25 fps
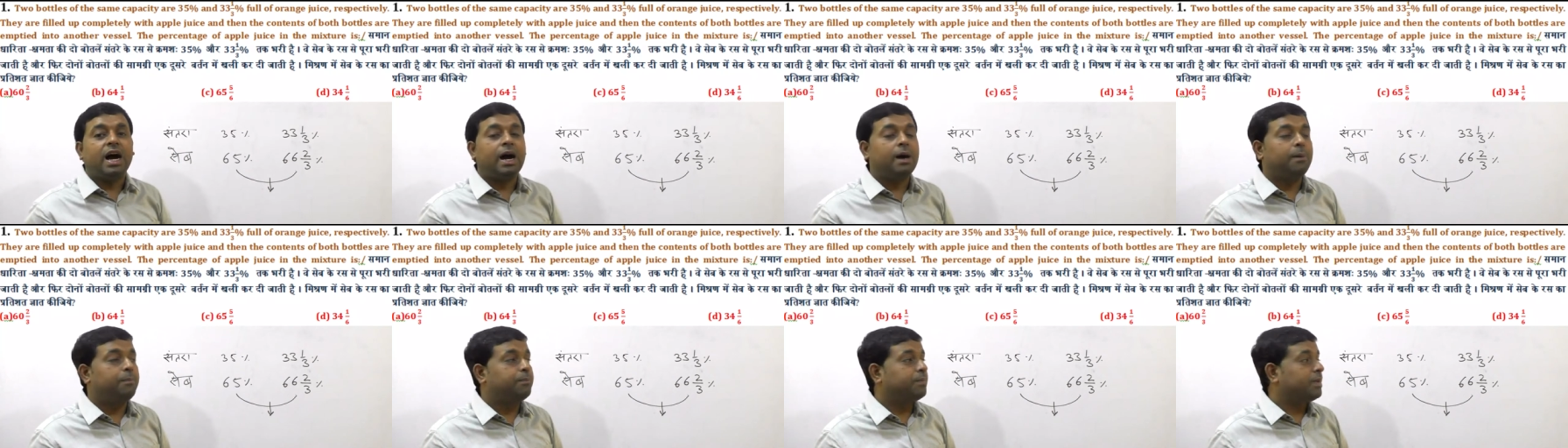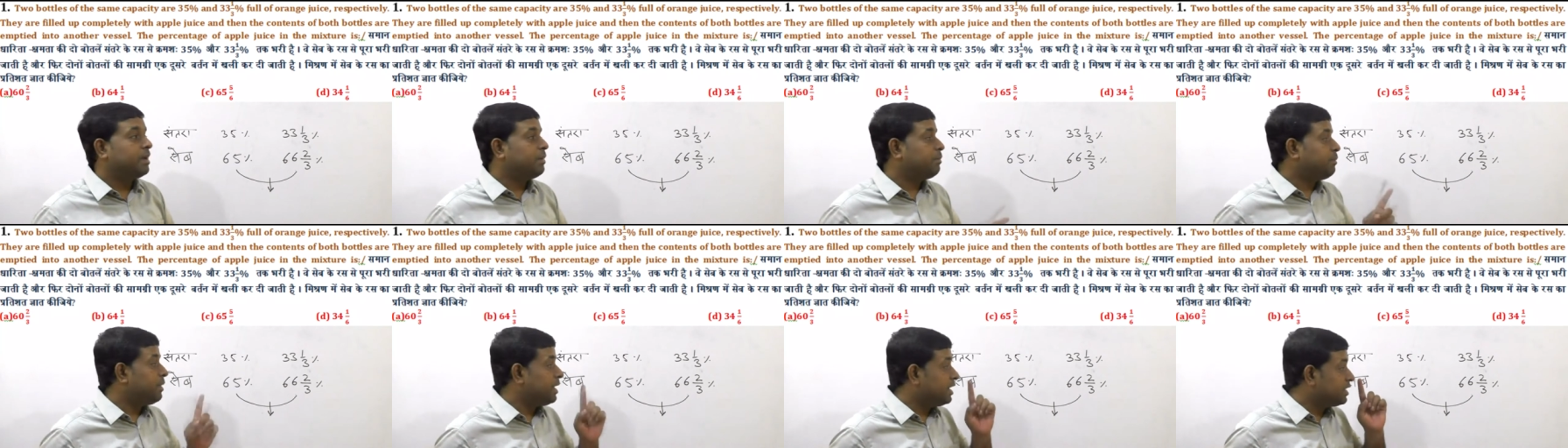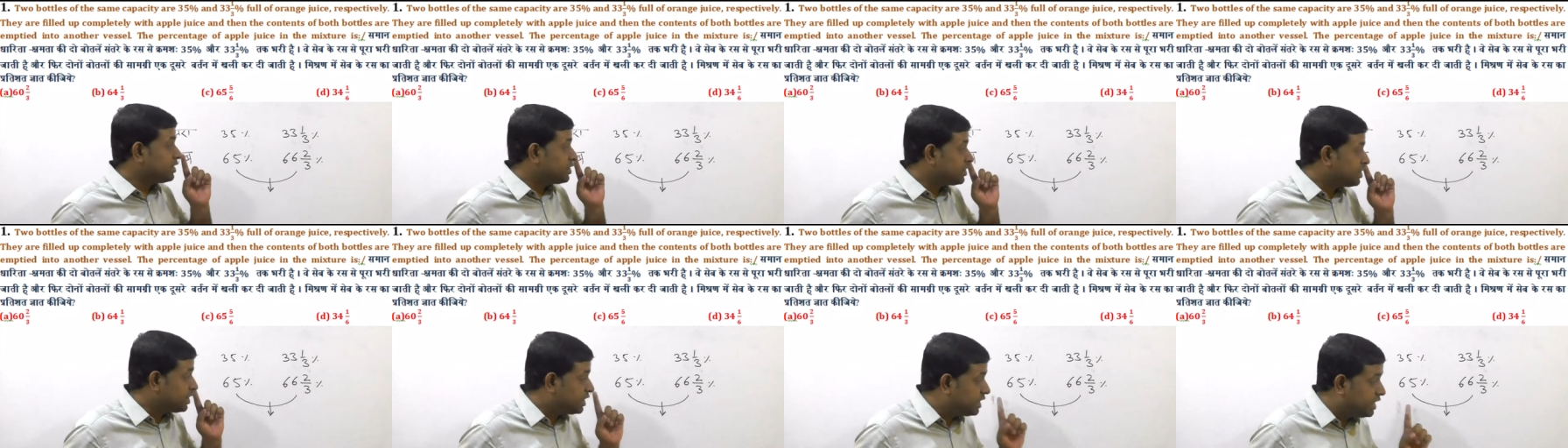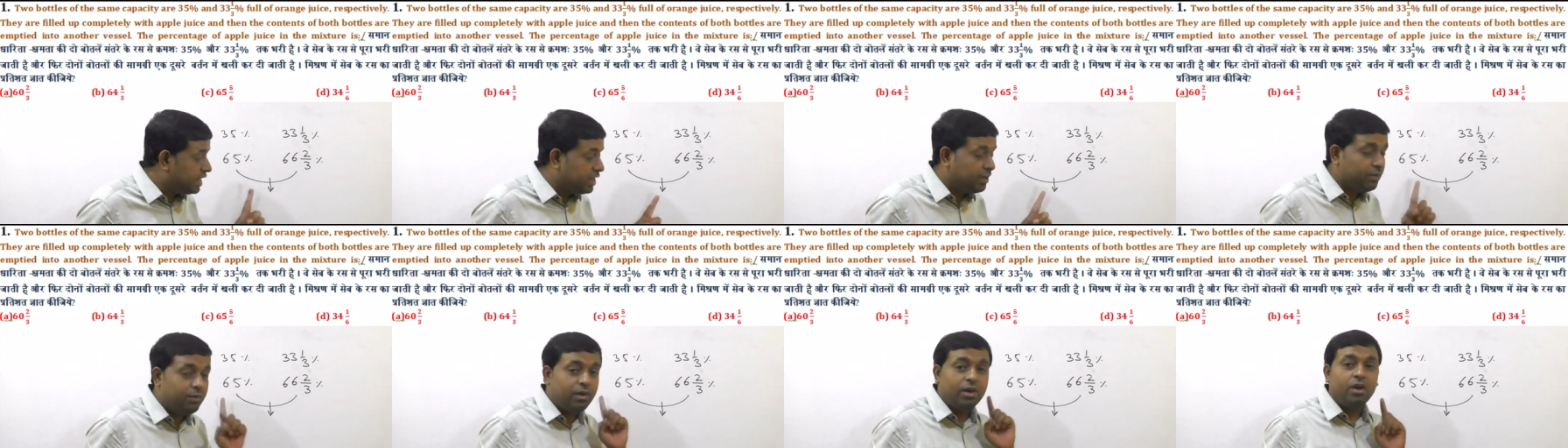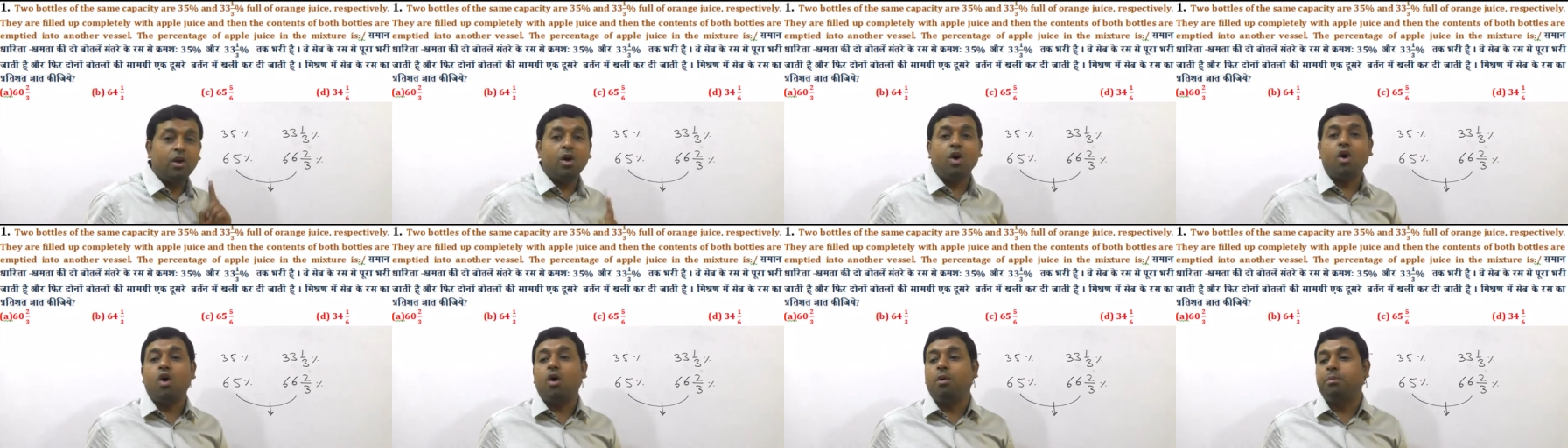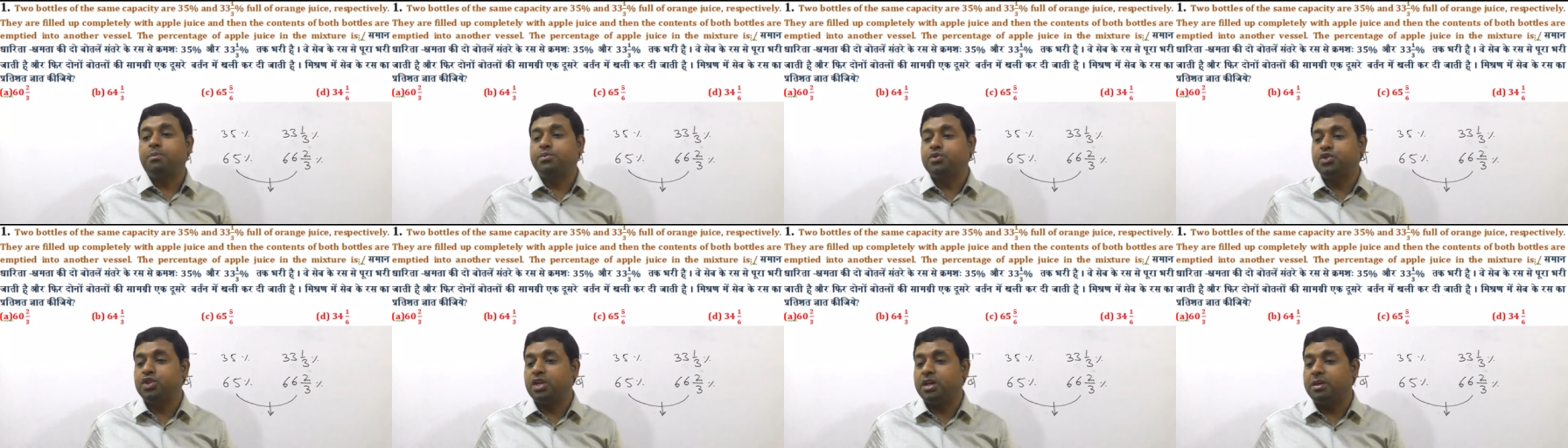आपके पास केवल
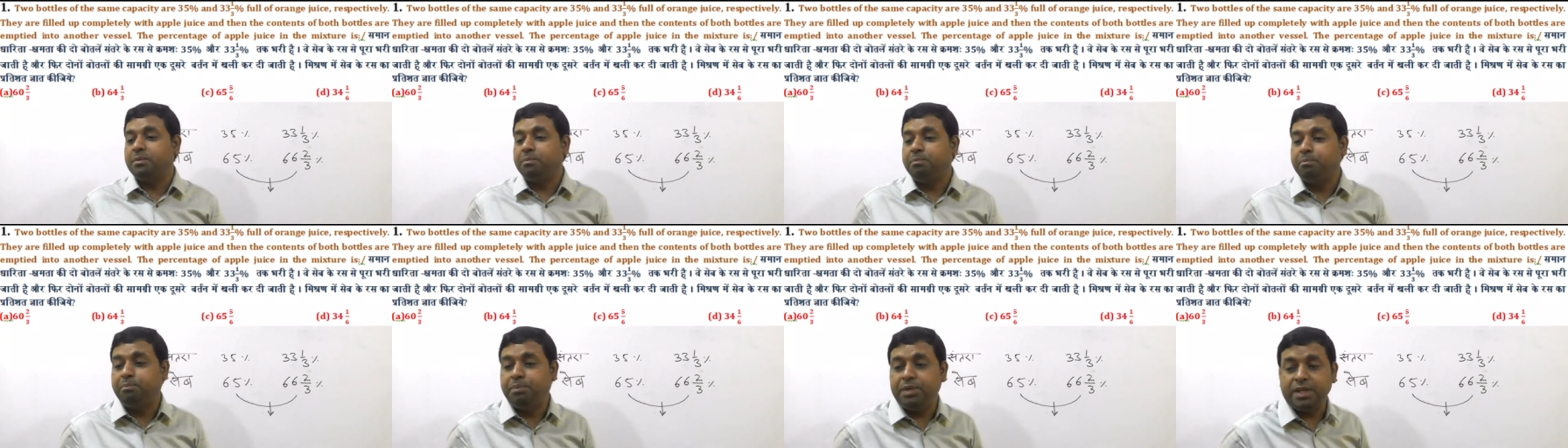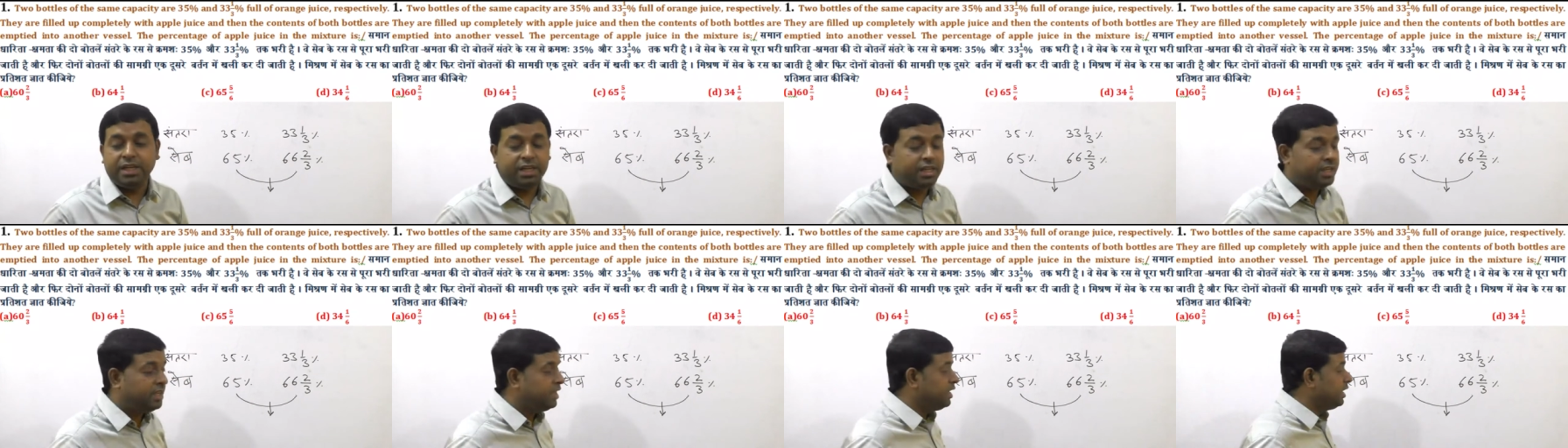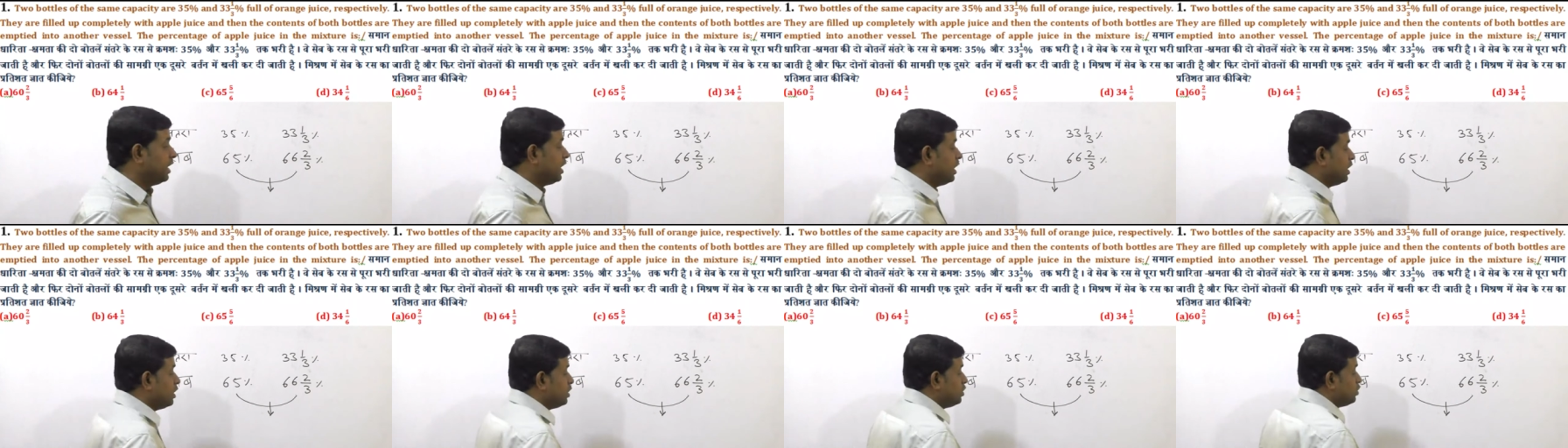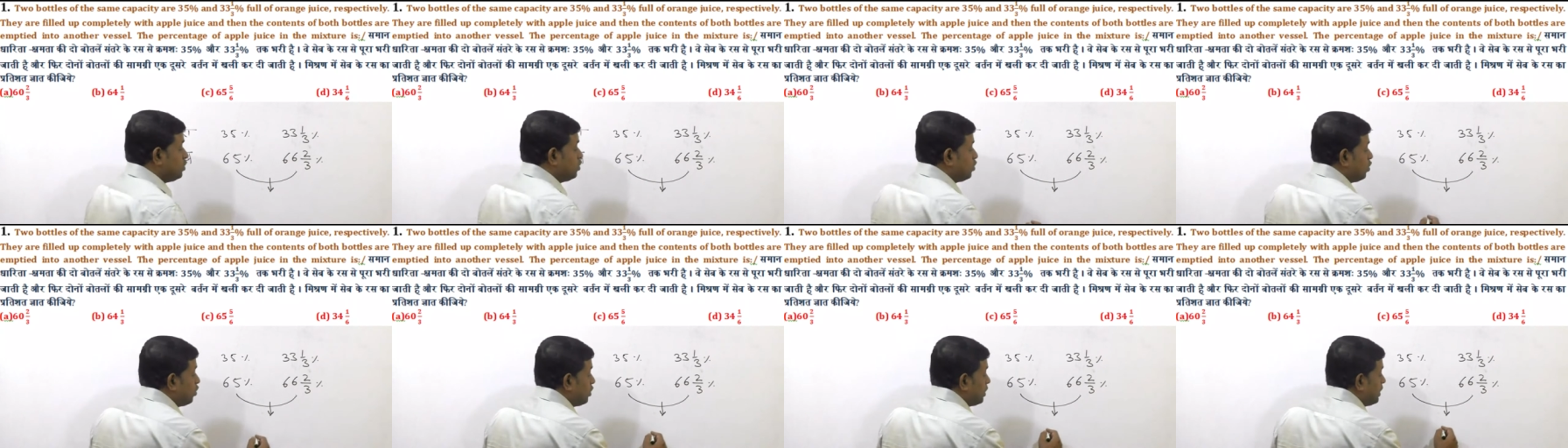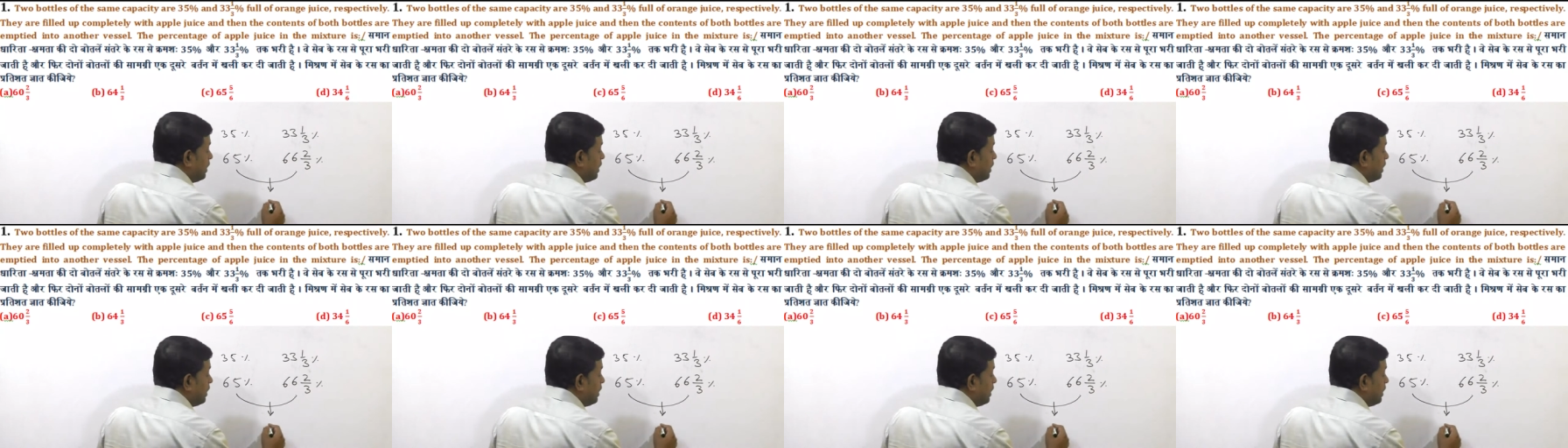ऑप्शन बी जो